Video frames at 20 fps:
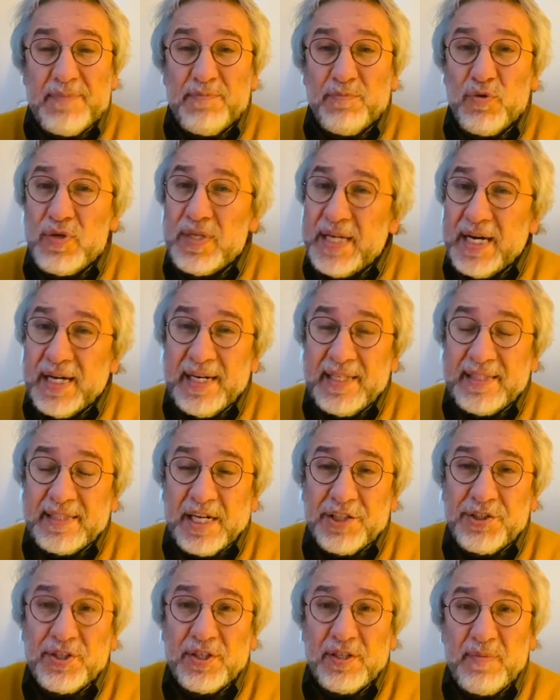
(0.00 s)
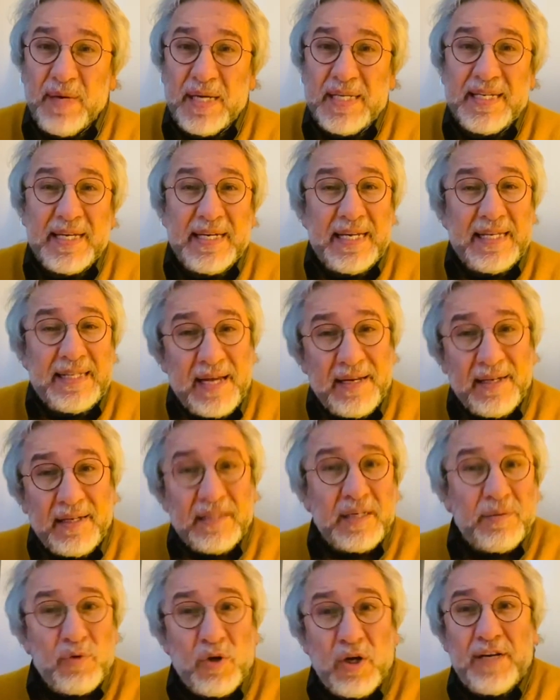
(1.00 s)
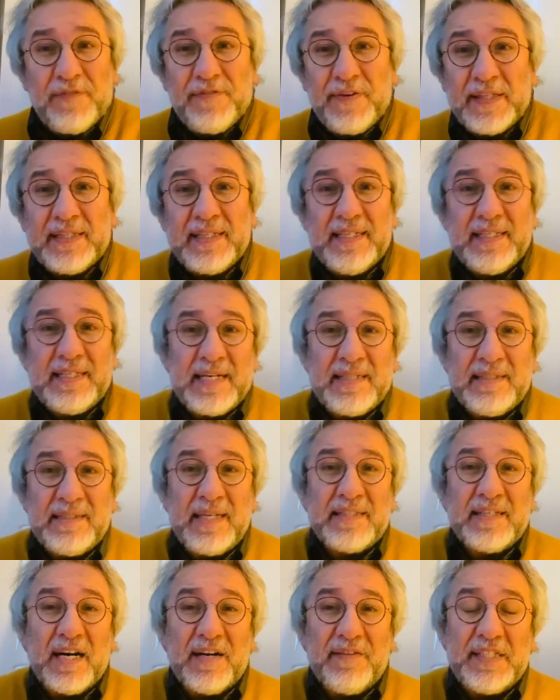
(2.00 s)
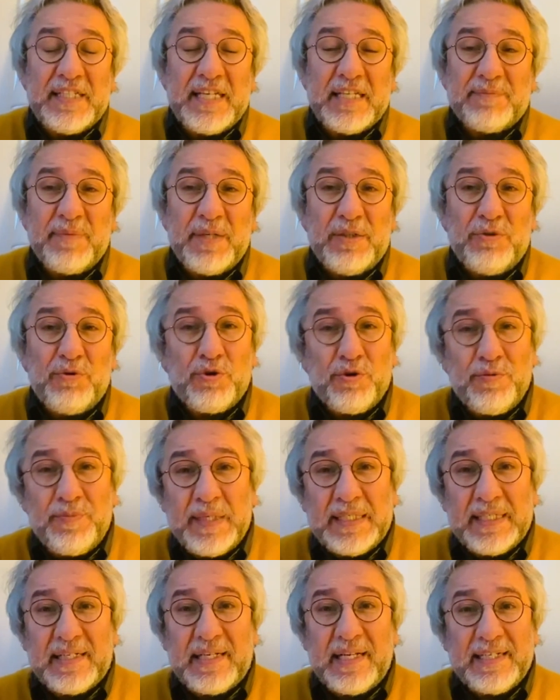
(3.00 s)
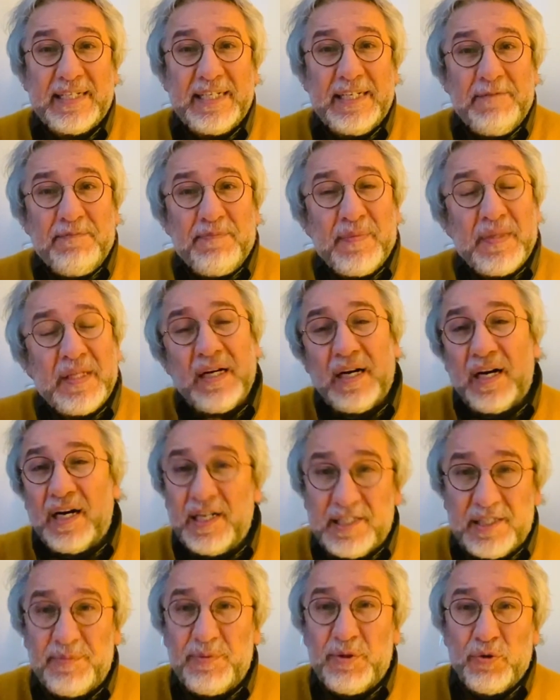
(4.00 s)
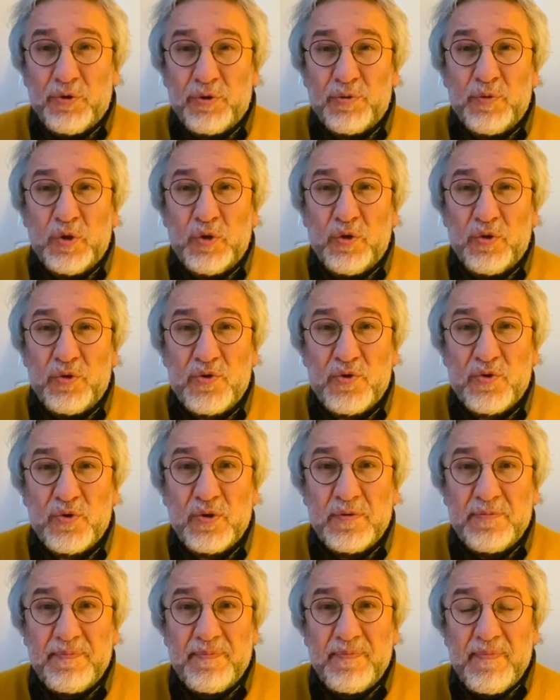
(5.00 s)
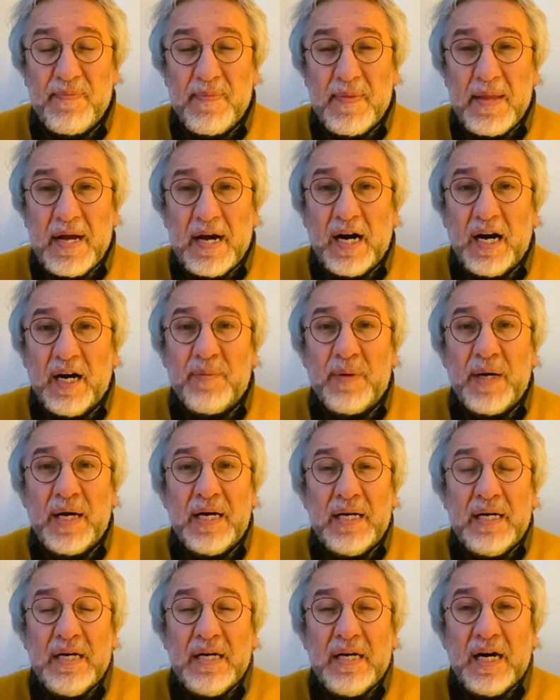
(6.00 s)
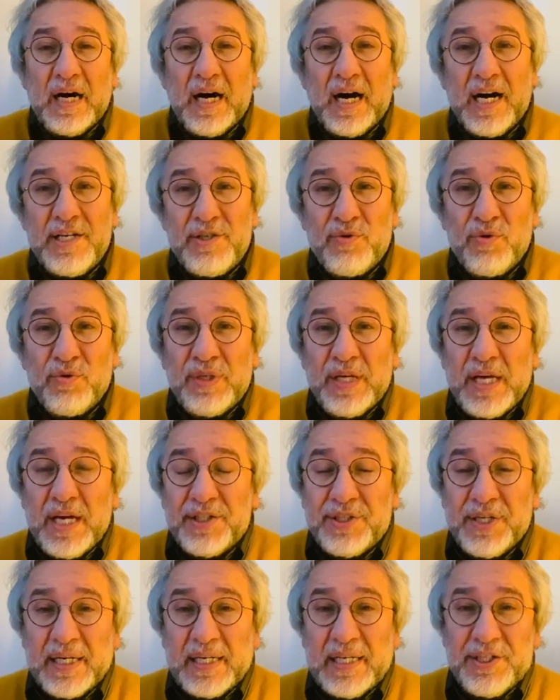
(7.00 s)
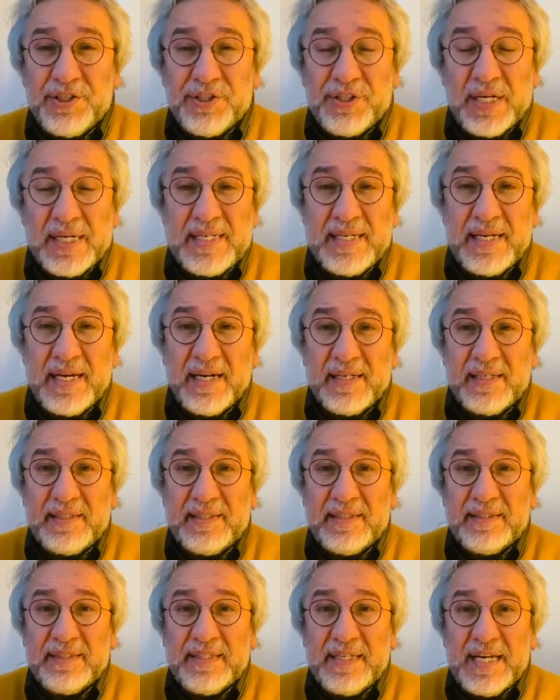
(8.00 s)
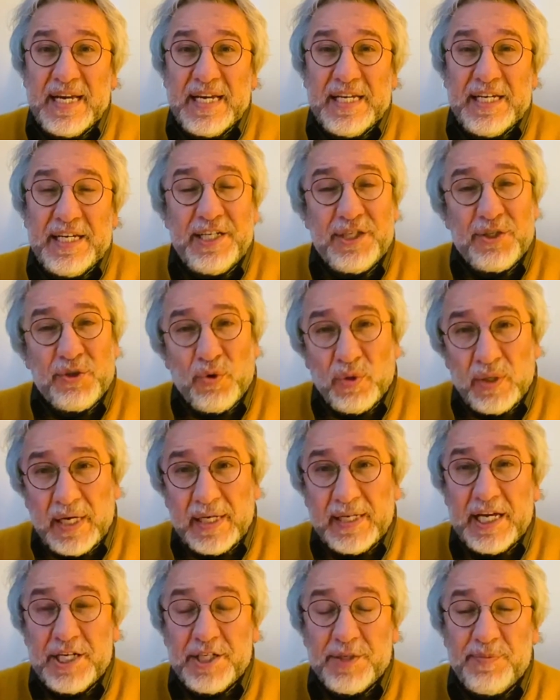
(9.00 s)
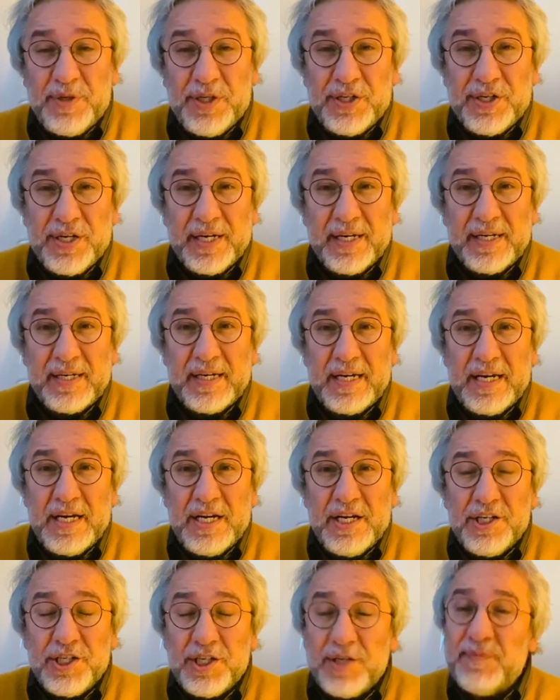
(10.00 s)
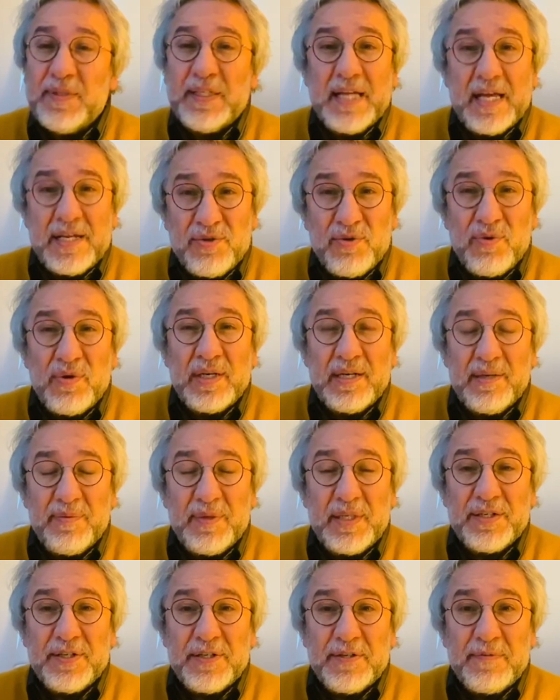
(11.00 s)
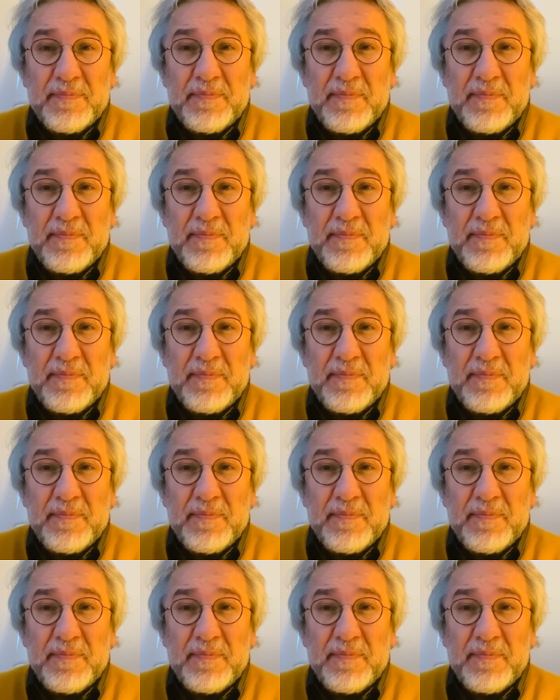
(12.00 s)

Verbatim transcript: bu ziyaret kaçınılmazsa neden ana muhalefet liderini de davet etmeyi düşünmedikleri ayrı bir yorumun konusu. Ama ay sonu gerçekleşecek ziyaretin hiç kolay geçmeyeceği şimdiden söylenebilir.